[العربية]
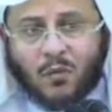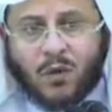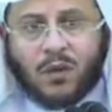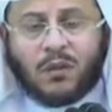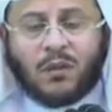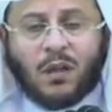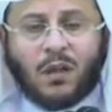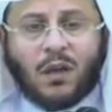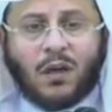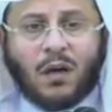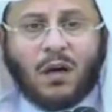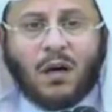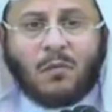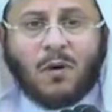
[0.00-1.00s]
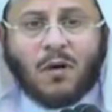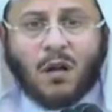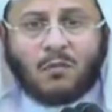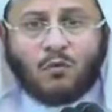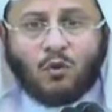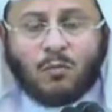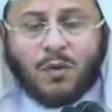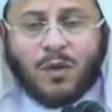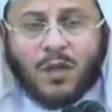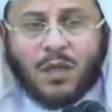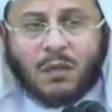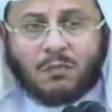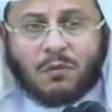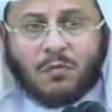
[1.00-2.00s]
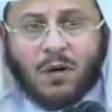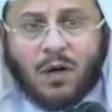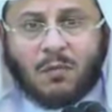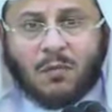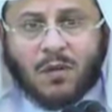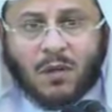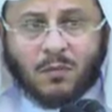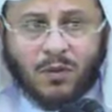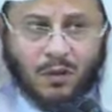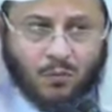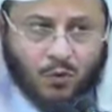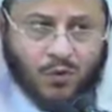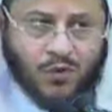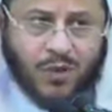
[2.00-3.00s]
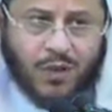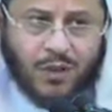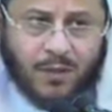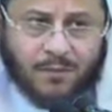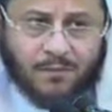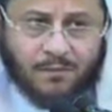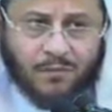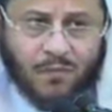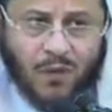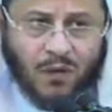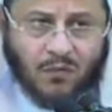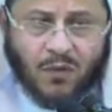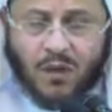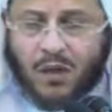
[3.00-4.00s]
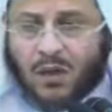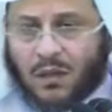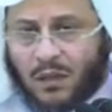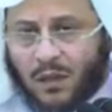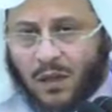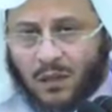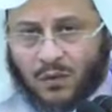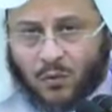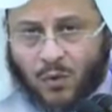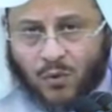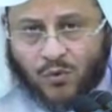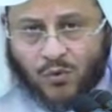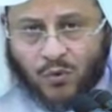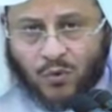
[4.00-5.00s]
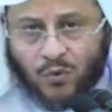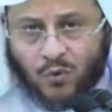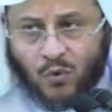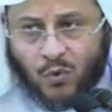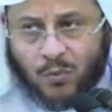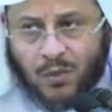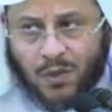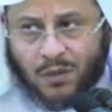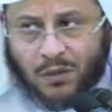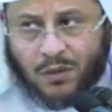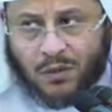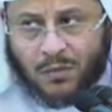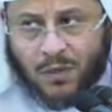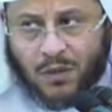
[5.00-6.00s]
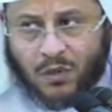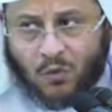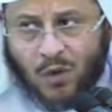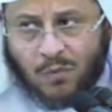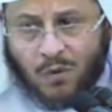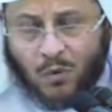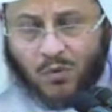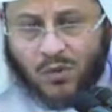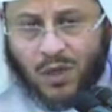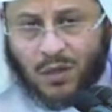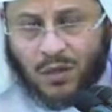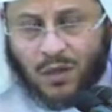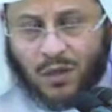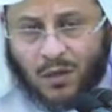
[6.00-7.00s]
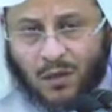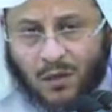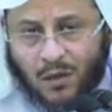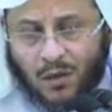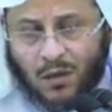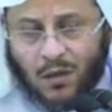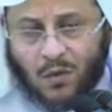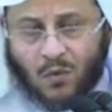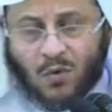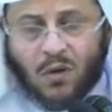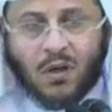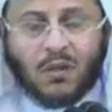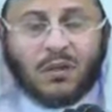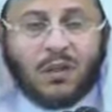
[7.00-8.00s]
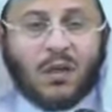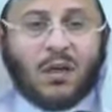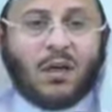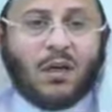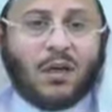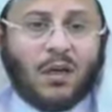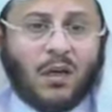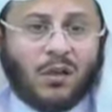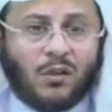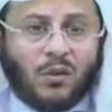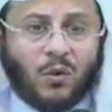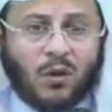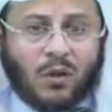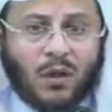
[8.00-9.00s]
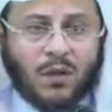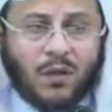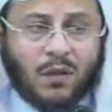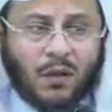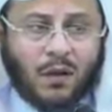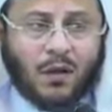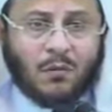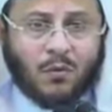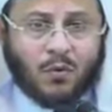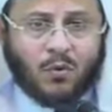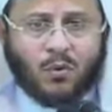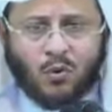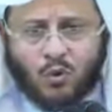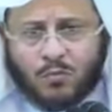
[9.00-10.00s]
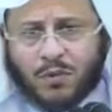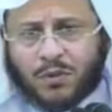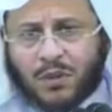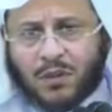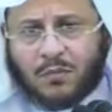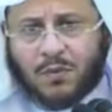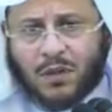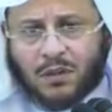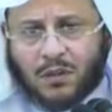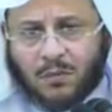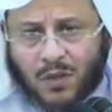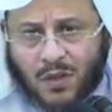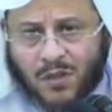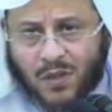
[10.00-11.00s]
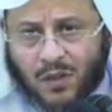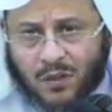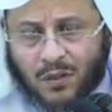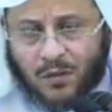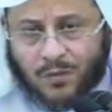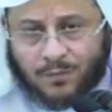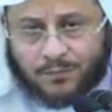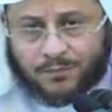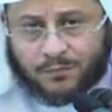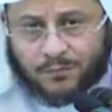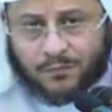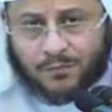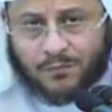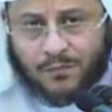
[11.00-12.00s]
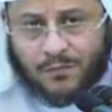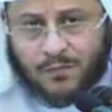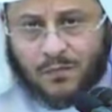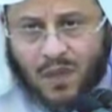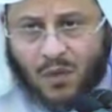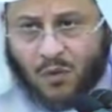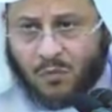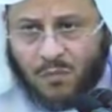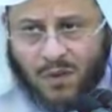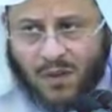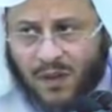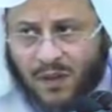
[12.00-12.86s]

وإن الله أمر المؤمنين بما أمر به المرسلين فقال يا أيها الرسل كلوا من الطيبات واعملوا صالح وقال يا أيها الذين آمنوا كلوا من طيبات ما رزقناكم ثم